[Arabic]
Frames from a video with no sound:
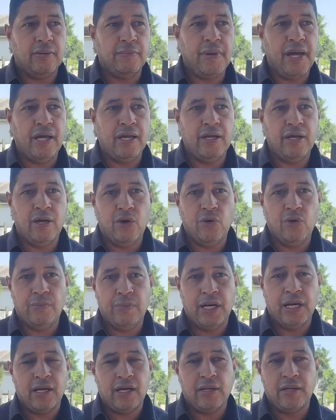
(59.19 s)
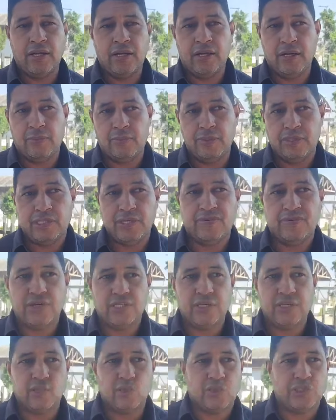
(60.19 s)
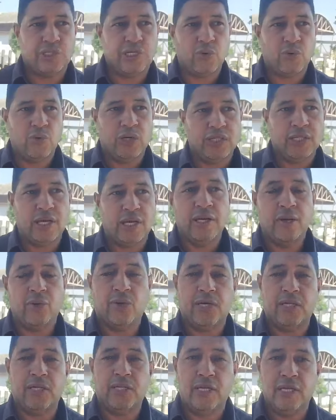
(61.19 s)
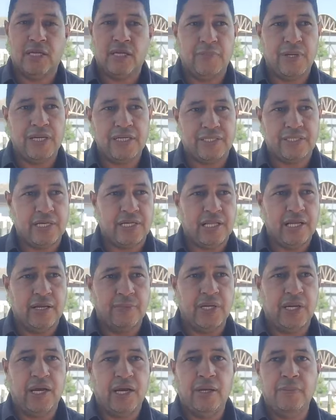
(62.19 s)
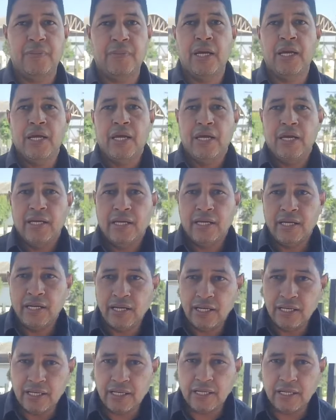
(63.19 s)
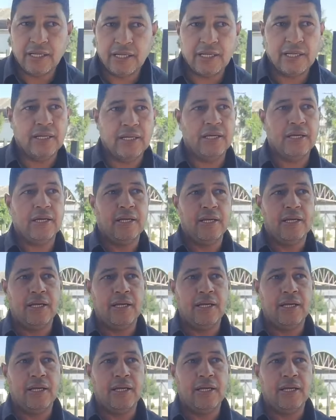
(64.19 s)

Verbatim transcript: معنا ومع آه، بصفتي منسق وطني وكذلك مع السيد الامين العام آه،